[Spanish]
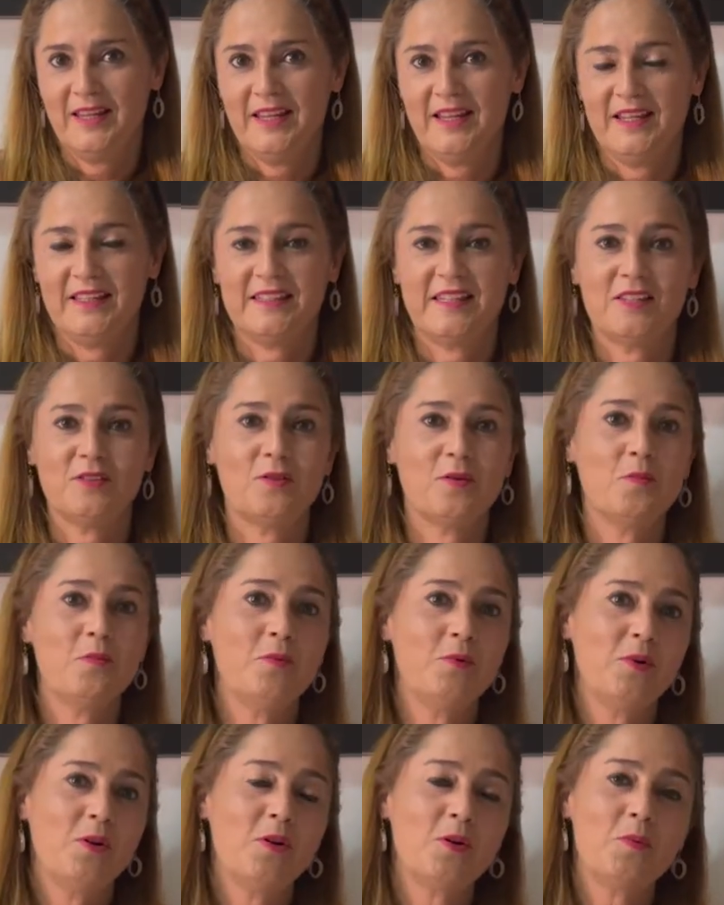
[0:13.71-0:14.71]
Esta es
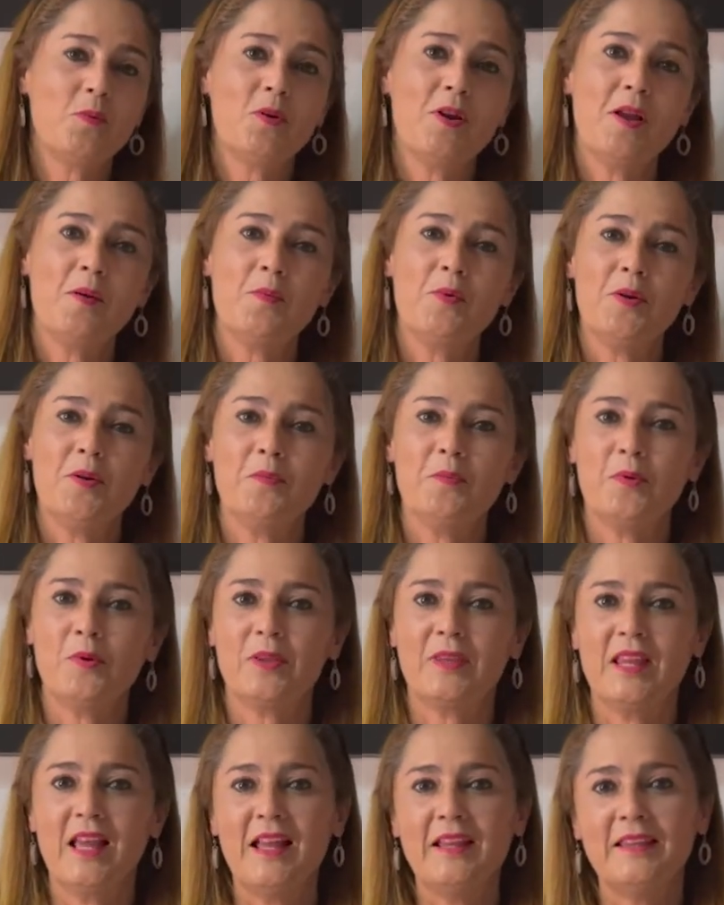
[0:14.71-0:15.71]
una hormona muy
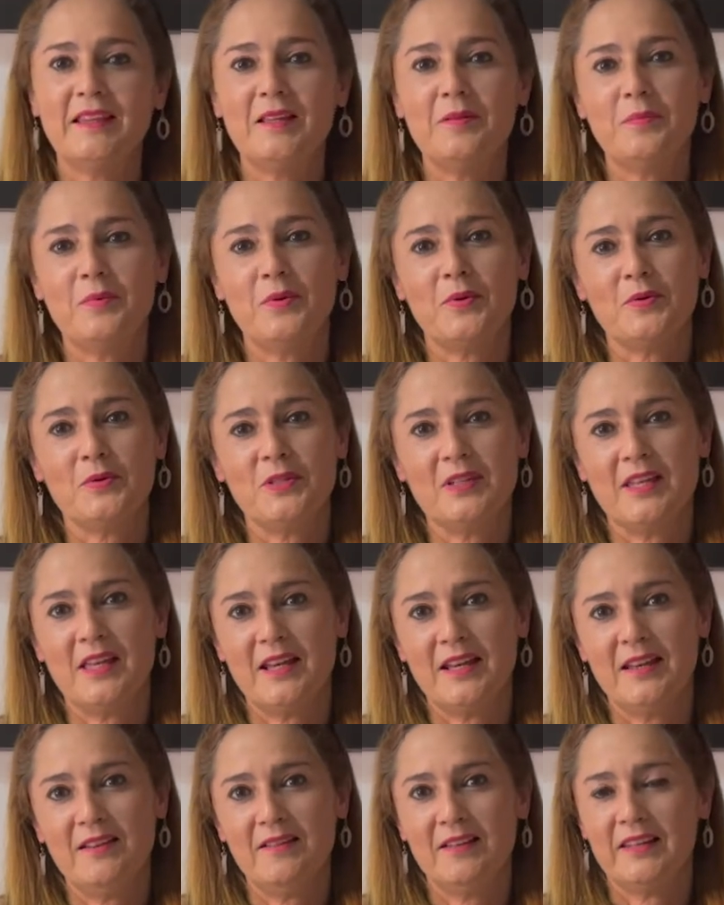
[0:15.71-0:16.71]
importante producida a
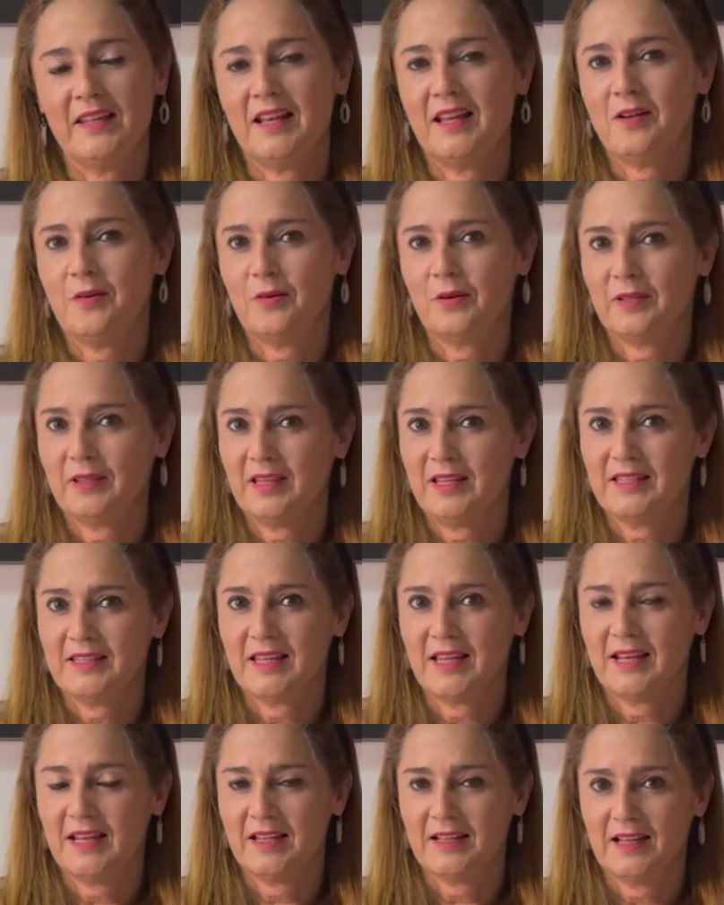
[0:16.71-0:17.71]
nivel de la
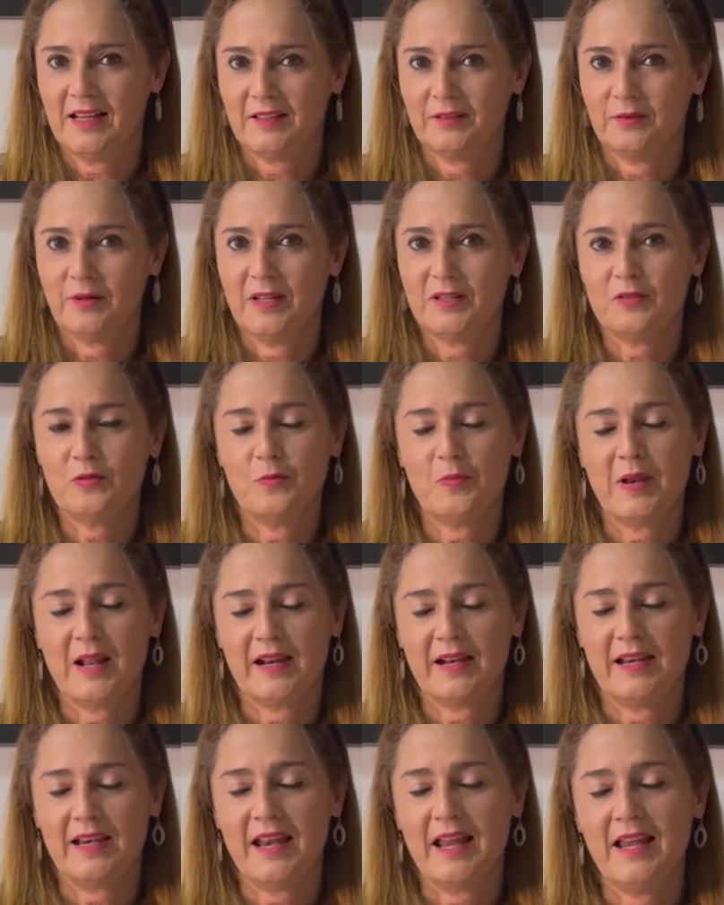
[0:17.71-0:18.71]
corteza de la glándula
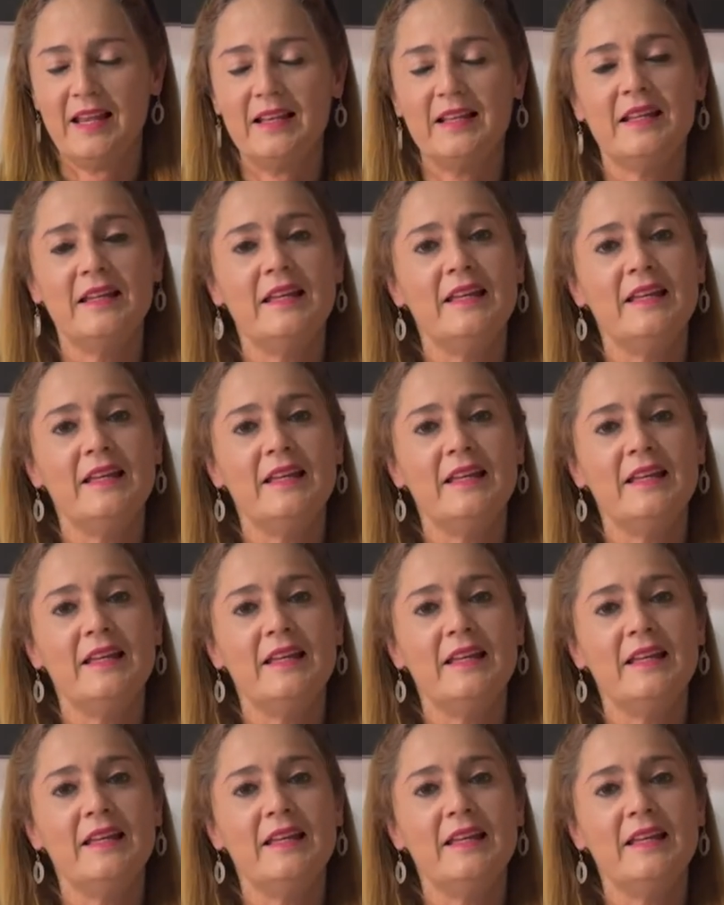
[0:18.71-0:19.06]
suprarrenal